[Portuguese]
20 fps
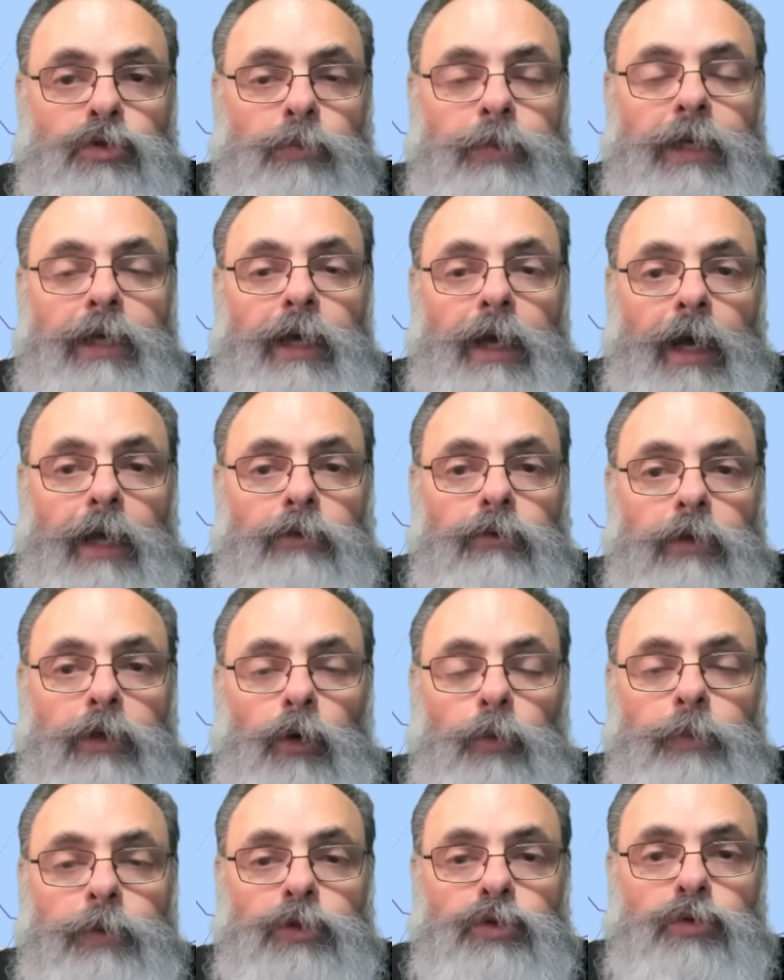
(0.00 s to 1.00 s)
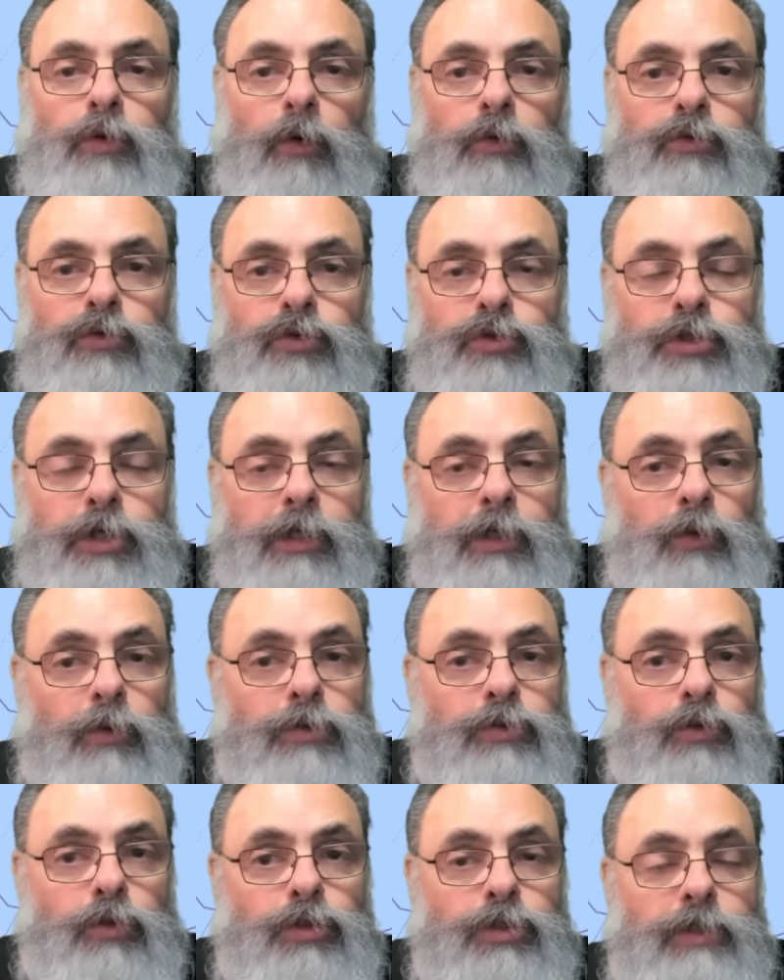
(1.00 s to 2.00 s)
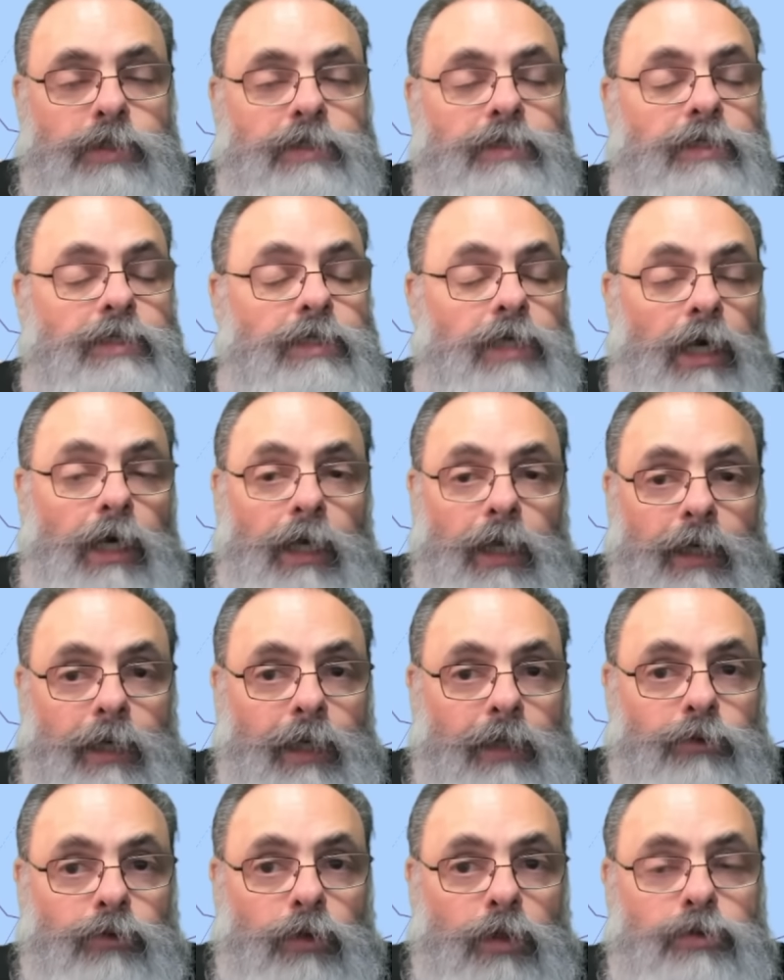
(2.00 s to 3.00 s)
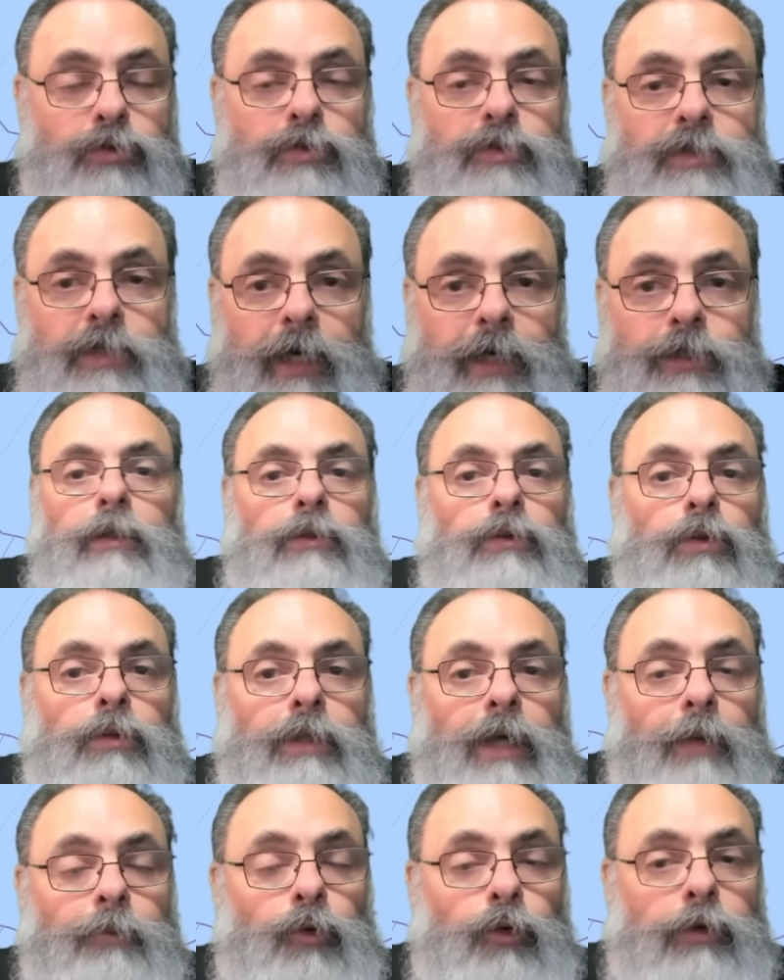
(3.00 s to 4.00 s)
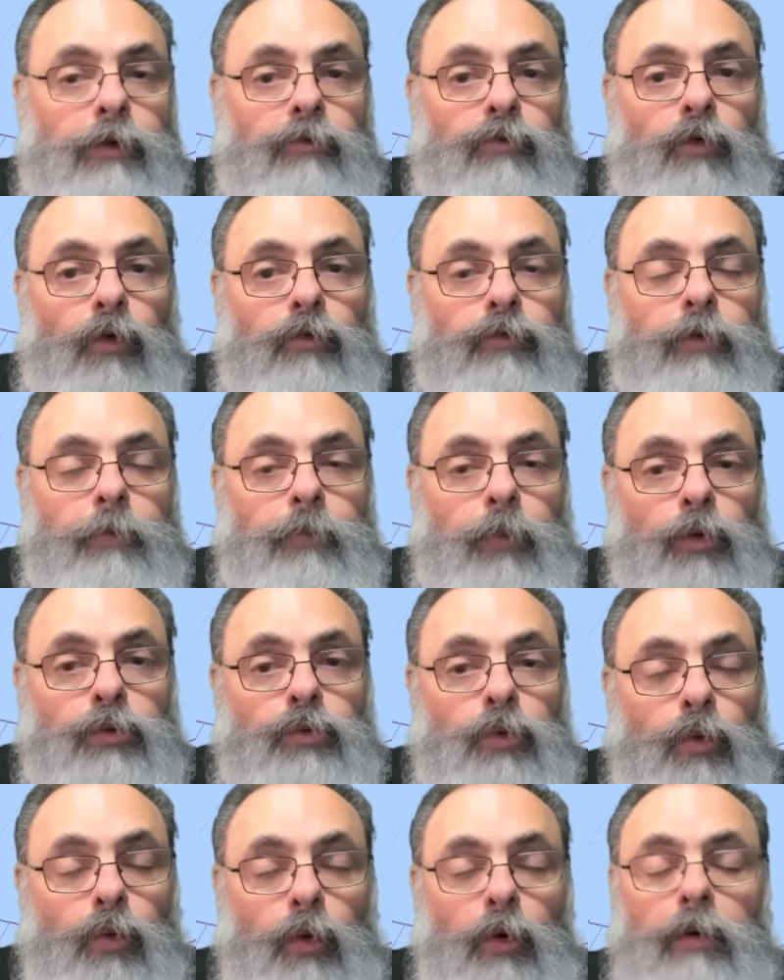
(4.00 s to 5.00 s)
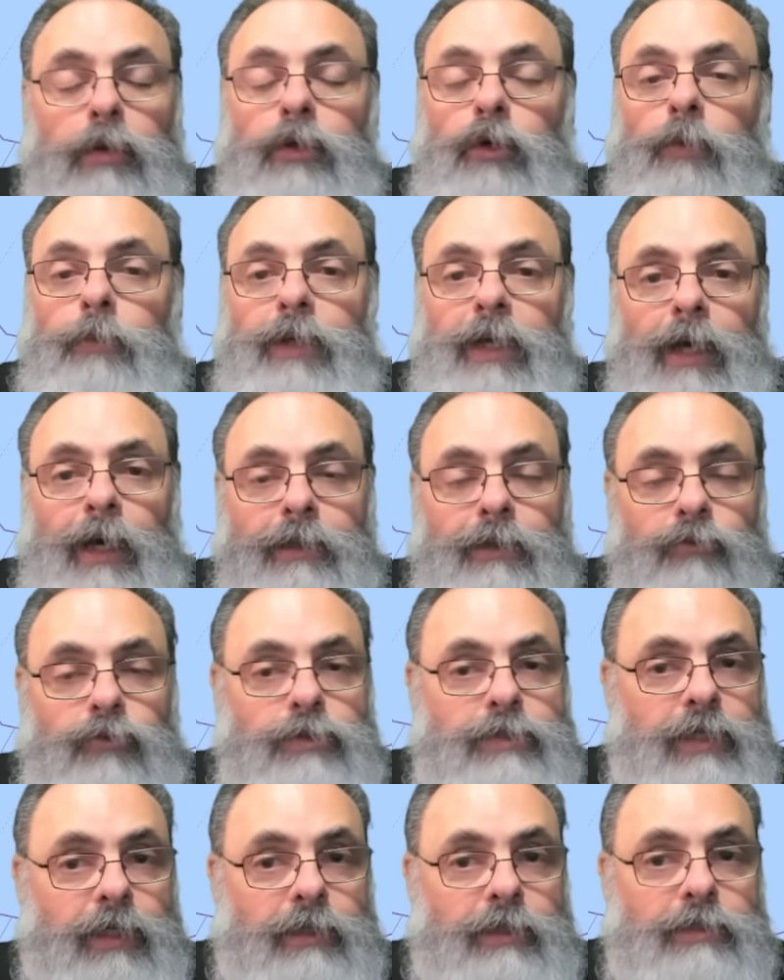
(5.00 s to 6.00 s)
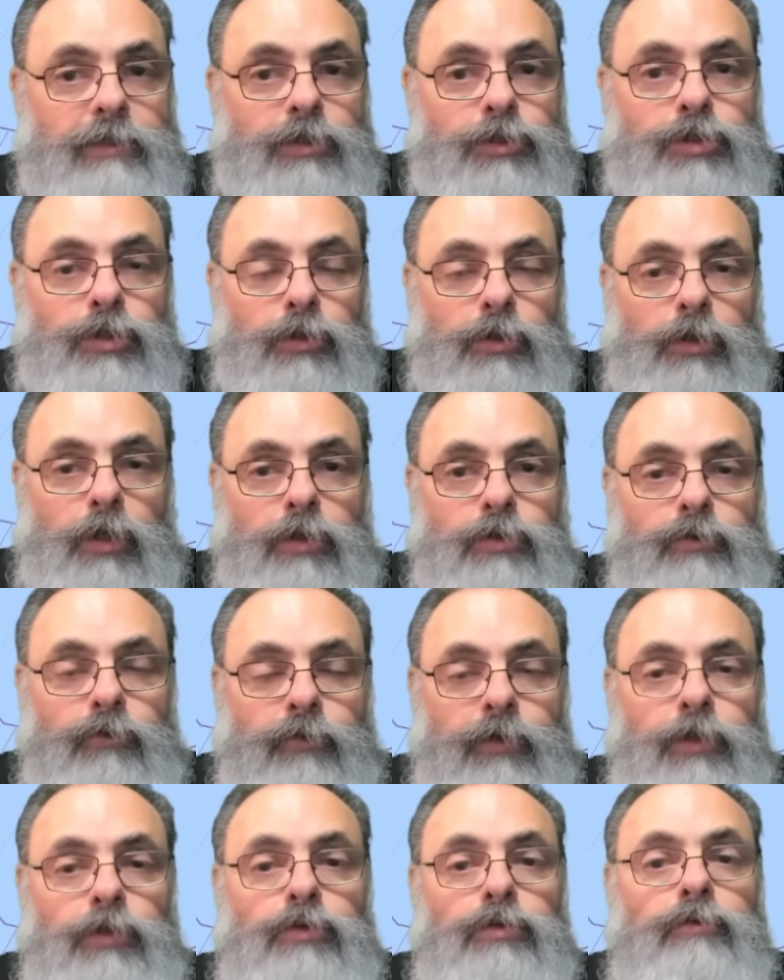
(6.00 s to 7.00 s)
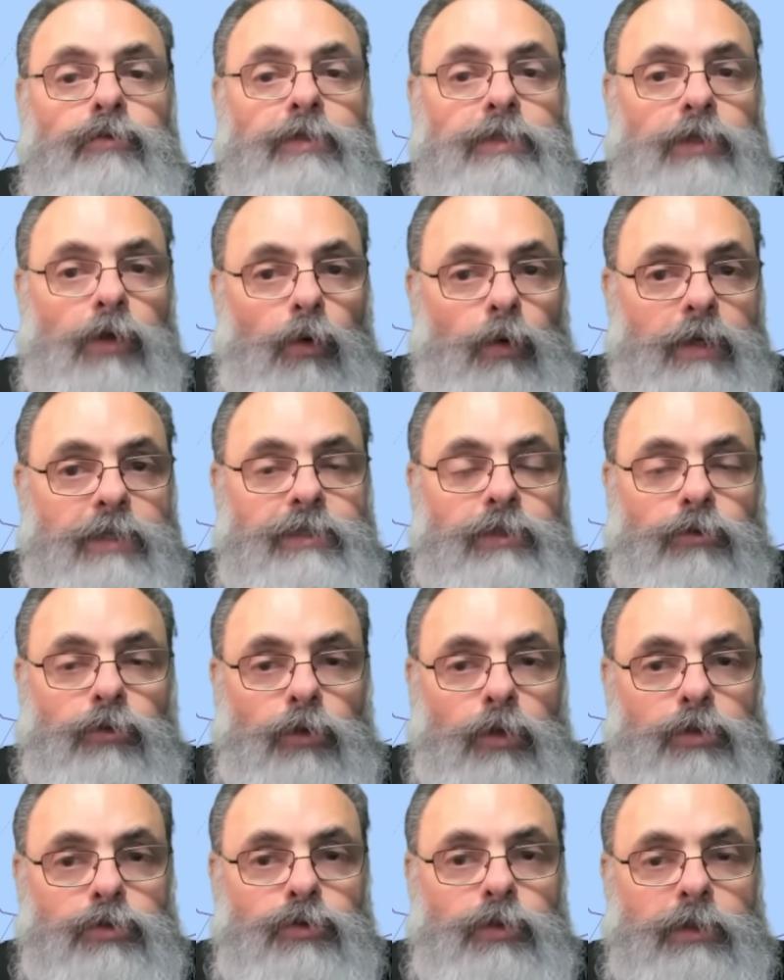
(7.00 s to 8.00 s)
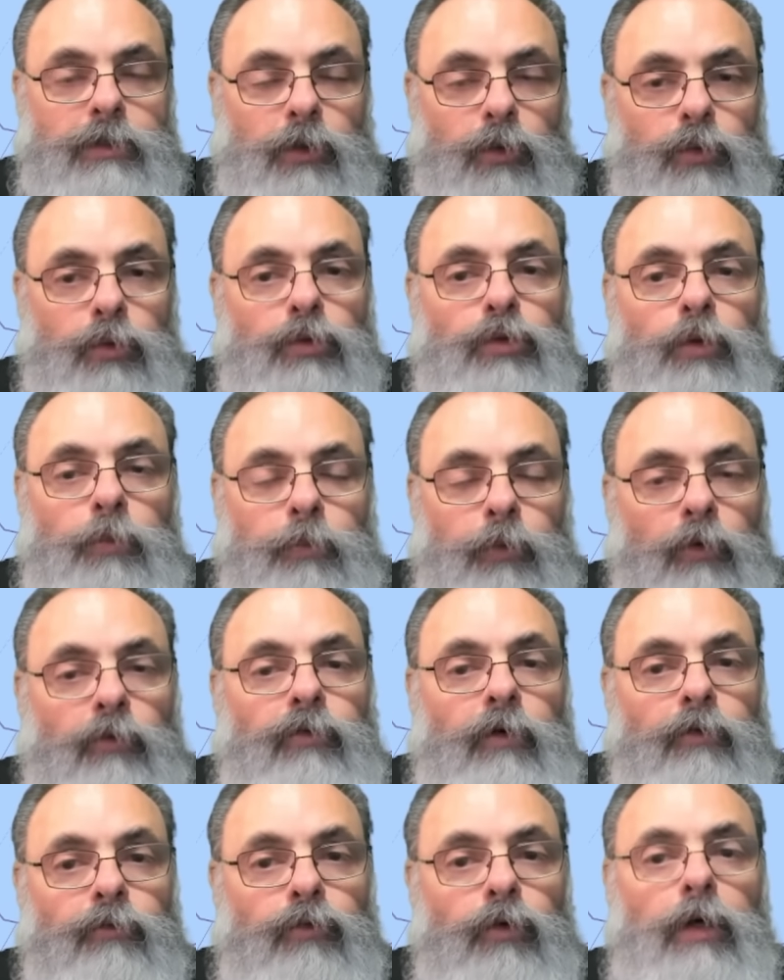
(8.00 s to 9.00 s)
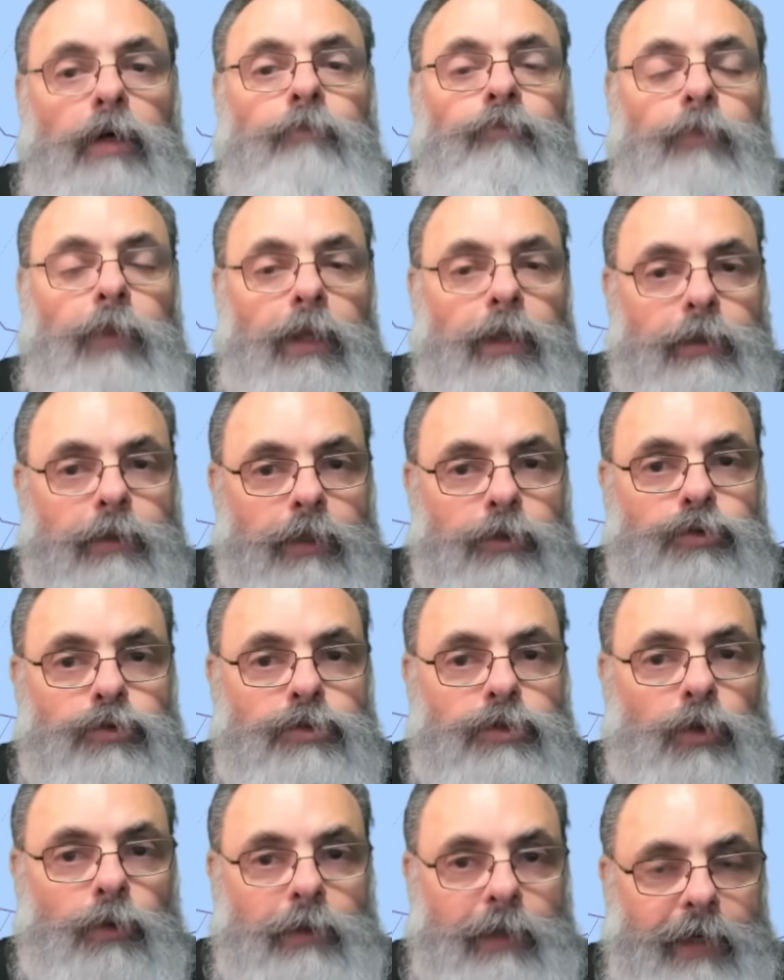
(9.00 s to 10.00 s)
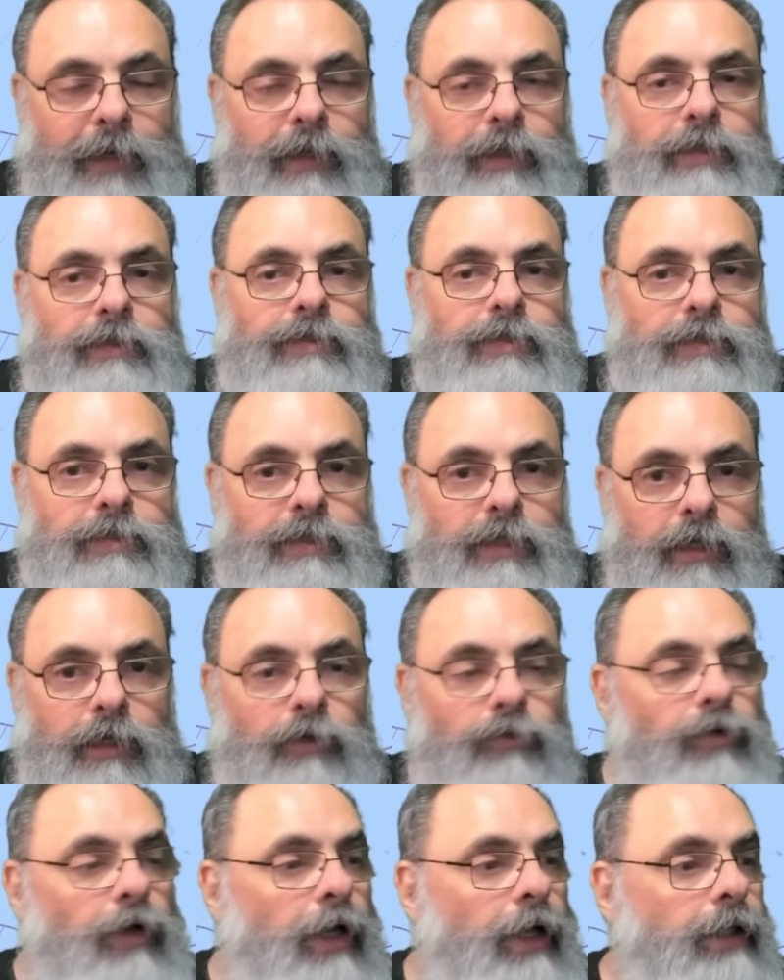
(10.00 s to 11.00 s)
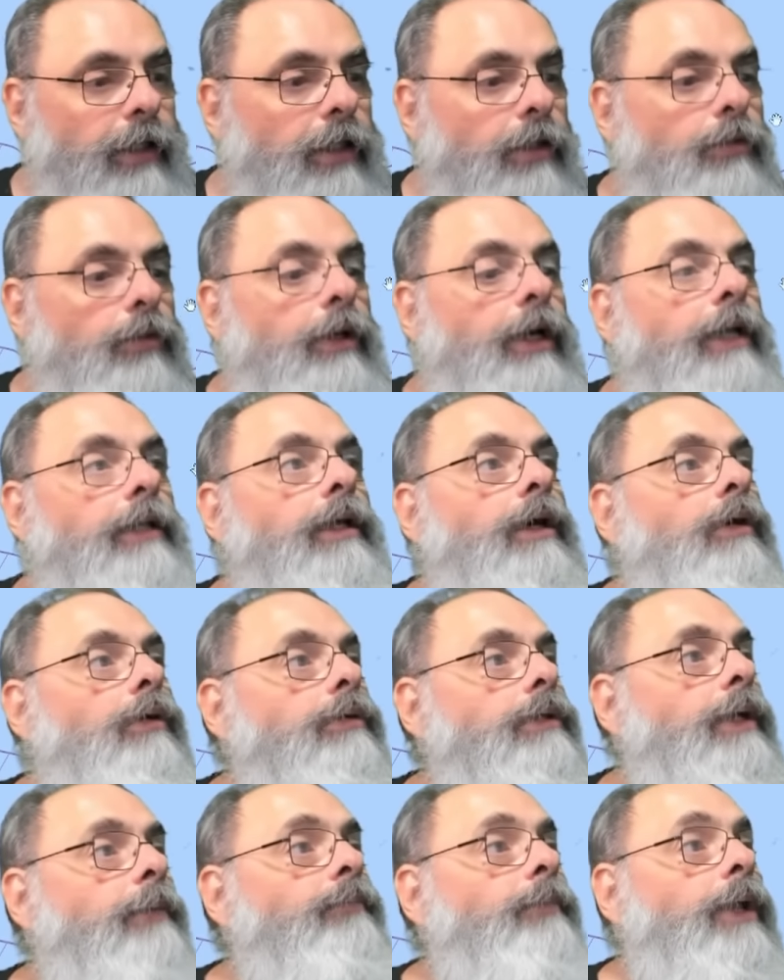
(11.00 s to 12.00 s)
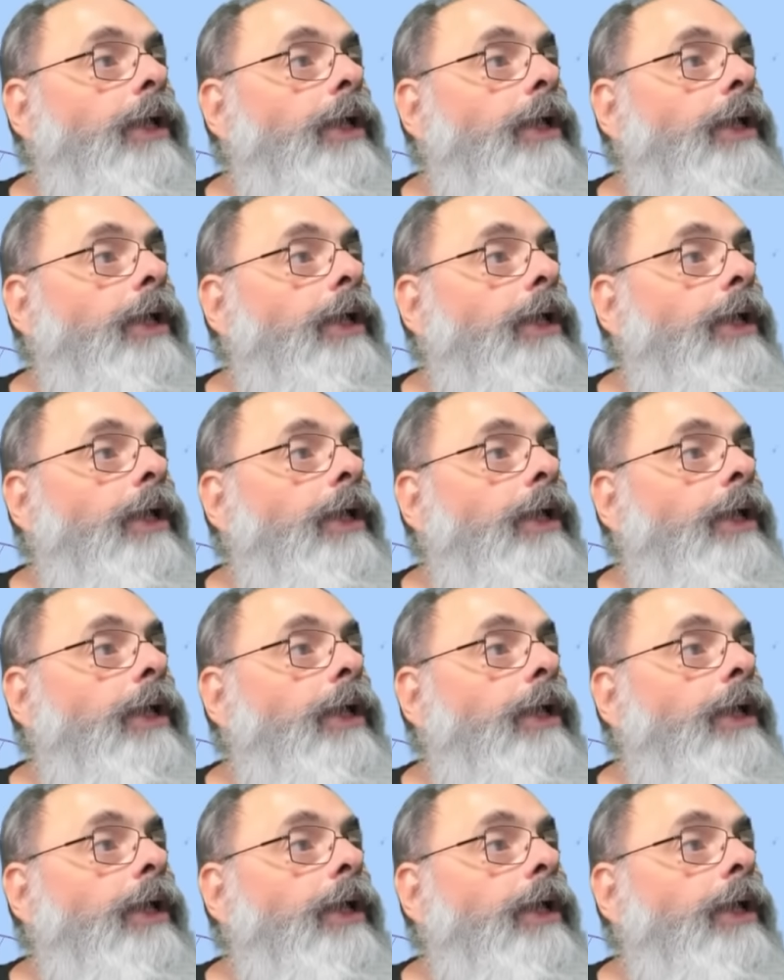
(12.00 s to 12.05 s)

Obrigado aí ao pessoal que sugeriu as notícias lá no nosso site, no wrevolving.com. E obrigado a você que está assistindo o nosso vídeo. Se você gosta do nosso conteúdo, por favor, deixe o seu like e se inscreva aqui no canal. Né?